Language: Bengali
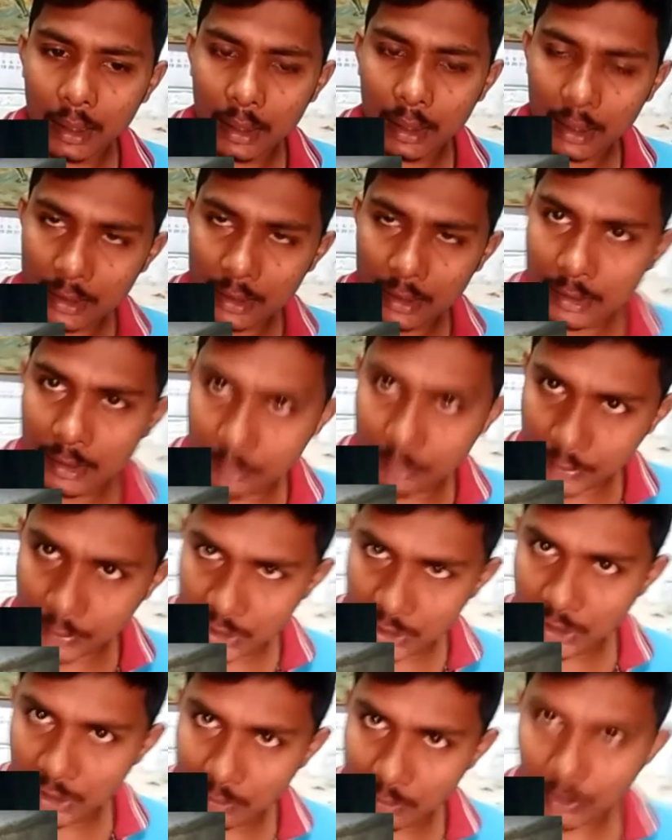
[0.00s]
এখানে যে
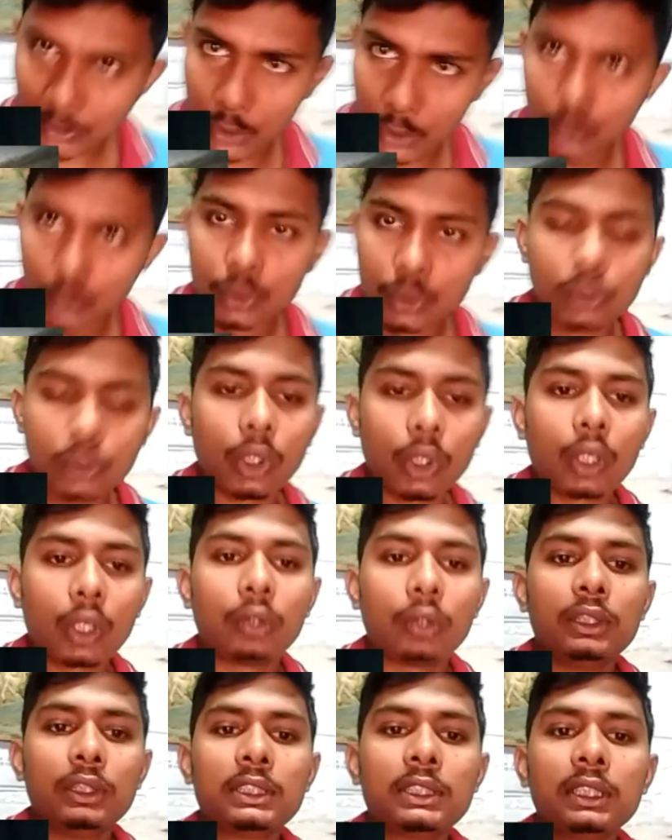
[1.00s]
বিজিএমটা ইউজ করা
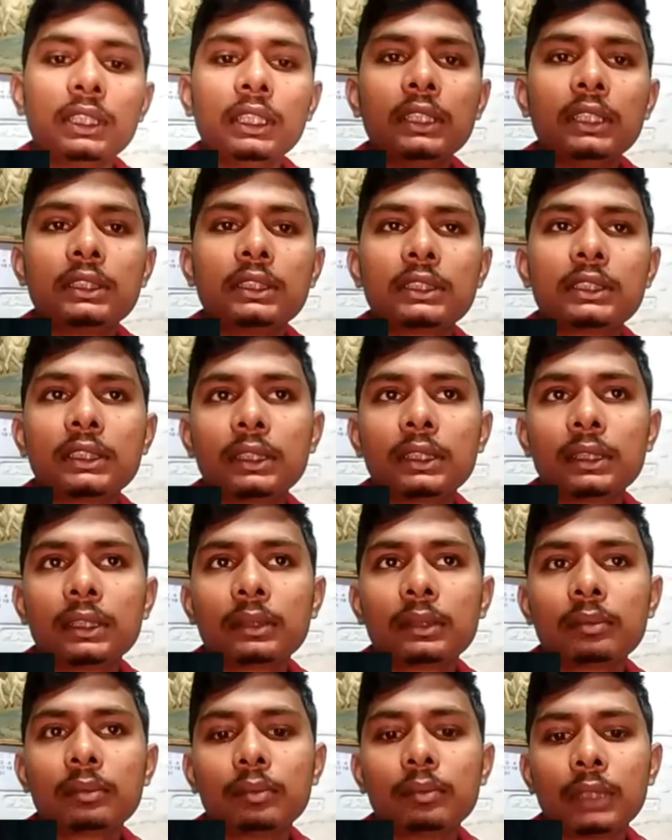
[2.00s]
হয়েছে যে
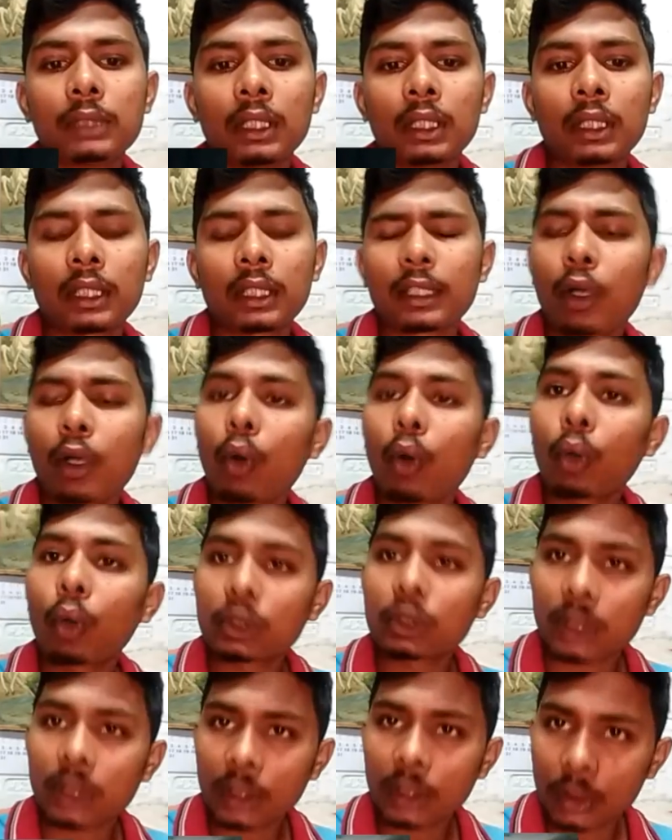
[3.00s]
একটা
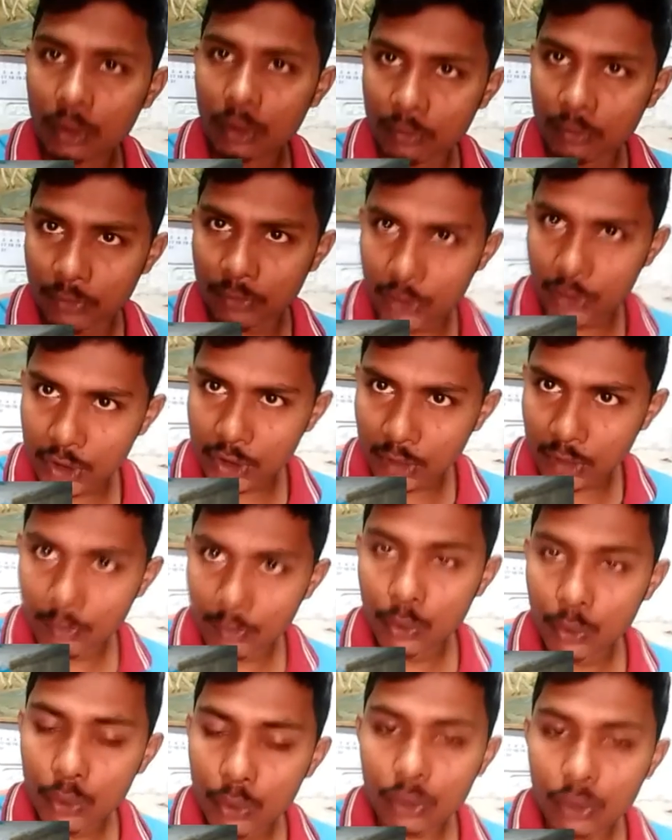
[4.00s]
অসাধারণ বিজিএম
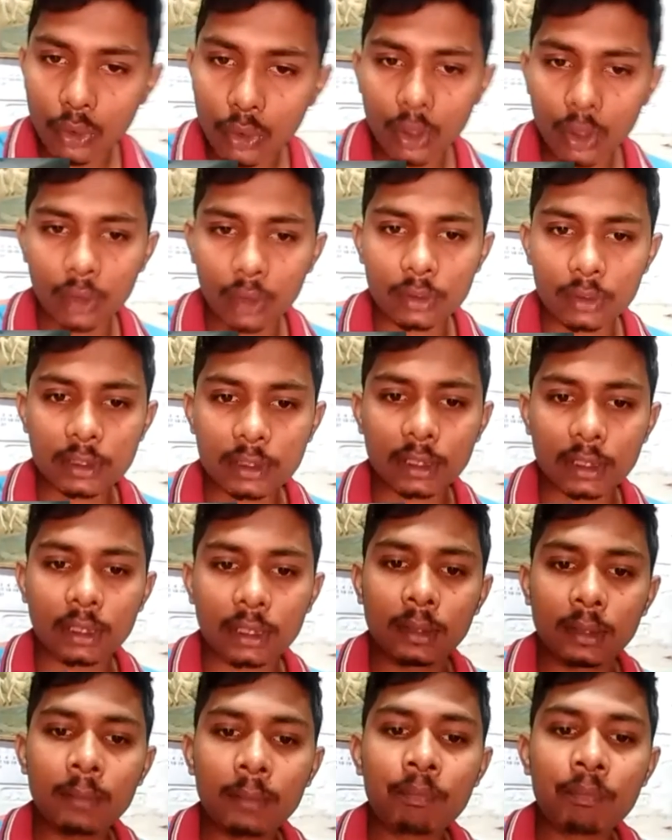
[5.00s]
ইউজ করা হয়েছে
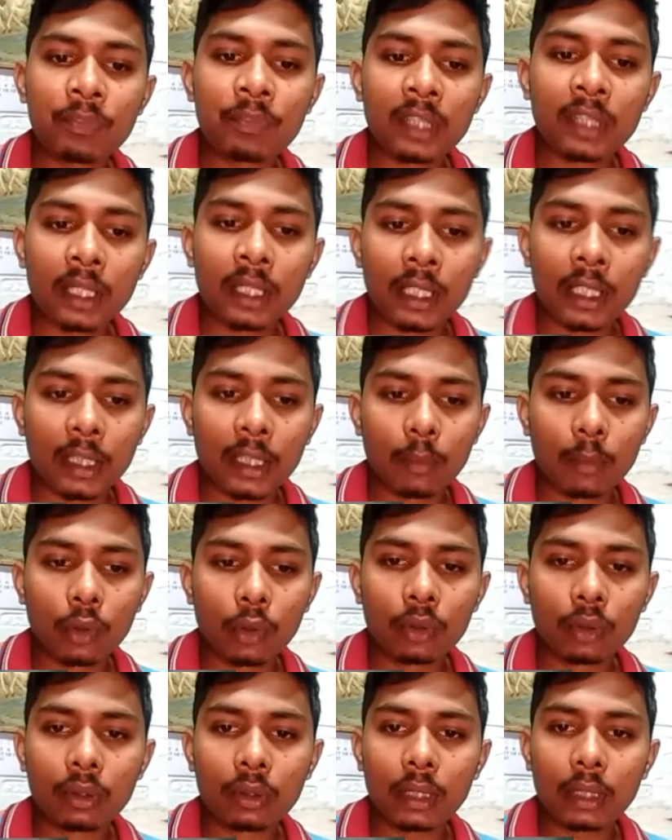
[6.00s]
এখানে এবং
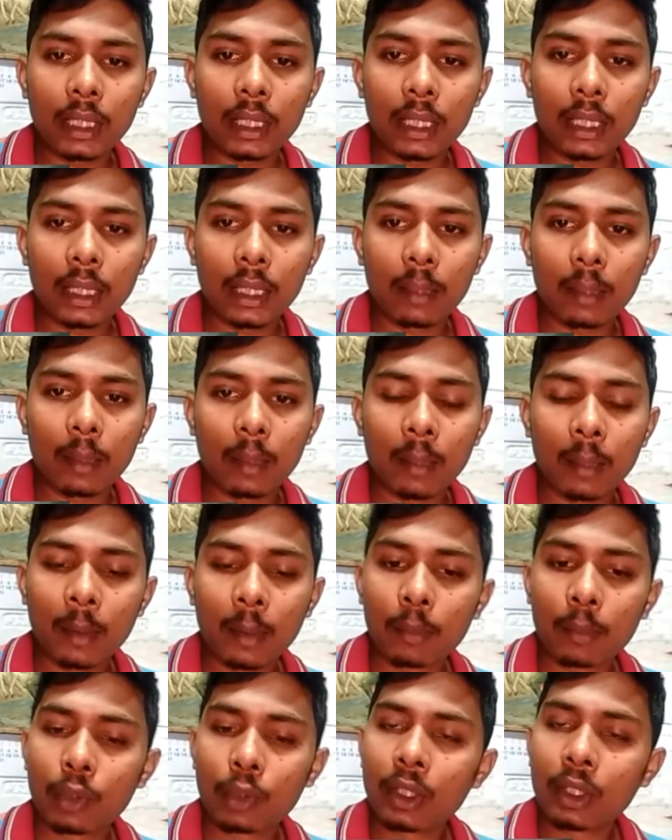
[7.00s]

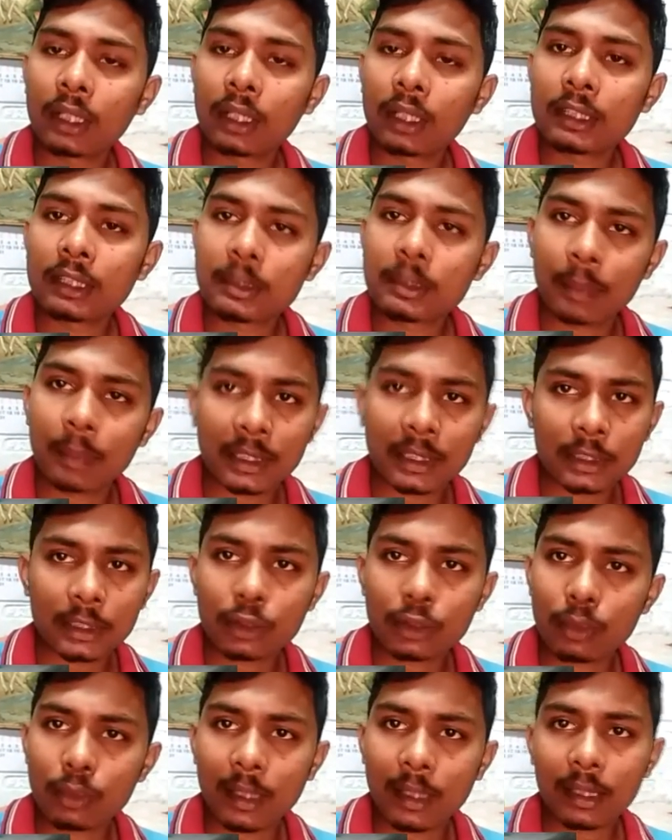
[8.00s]
আমার মনে হয় না যে বাজেট
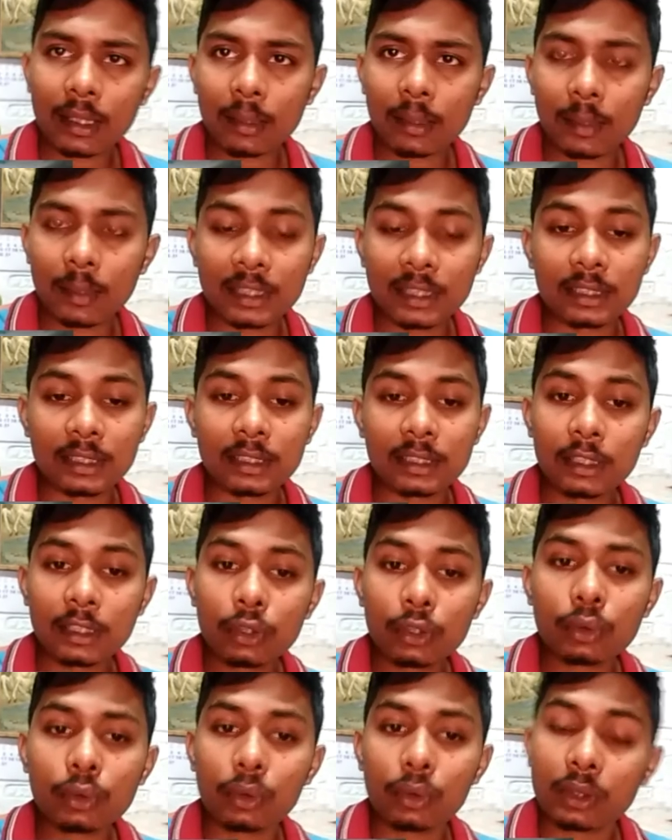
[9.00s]
খুব একটা বেশি
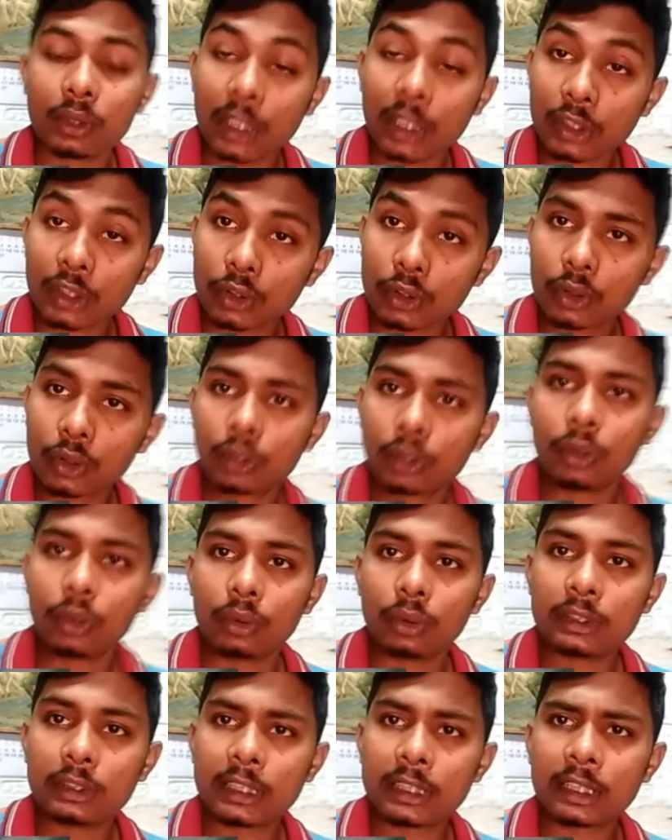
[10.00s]
কিন্তু তার সত্ত্বেও
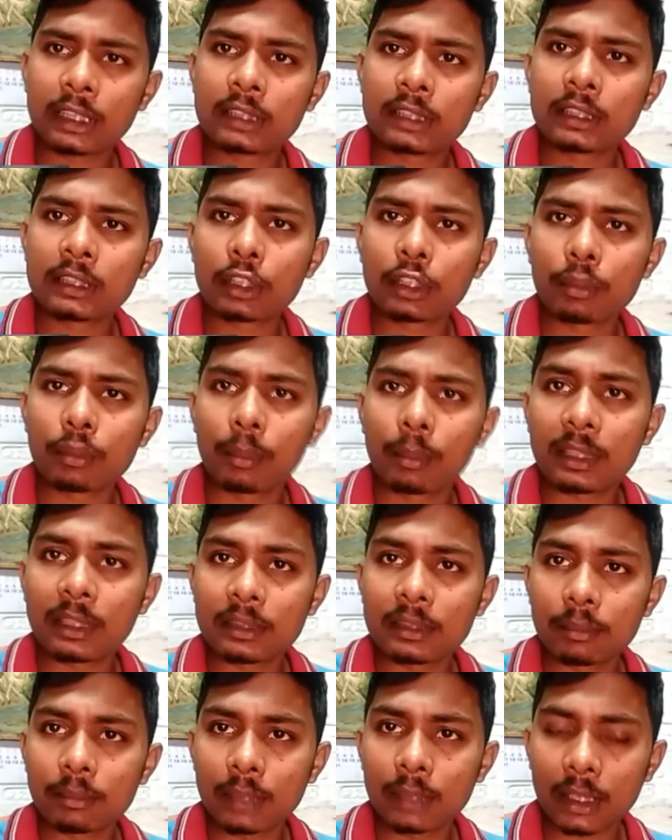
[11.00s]
যেখানে যেরকম
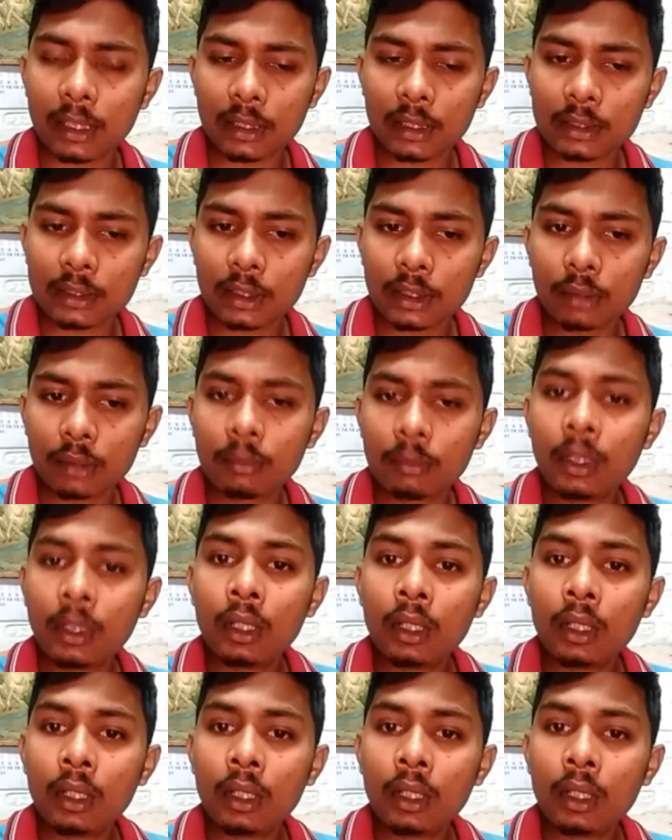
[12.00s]
এখানে যেরকম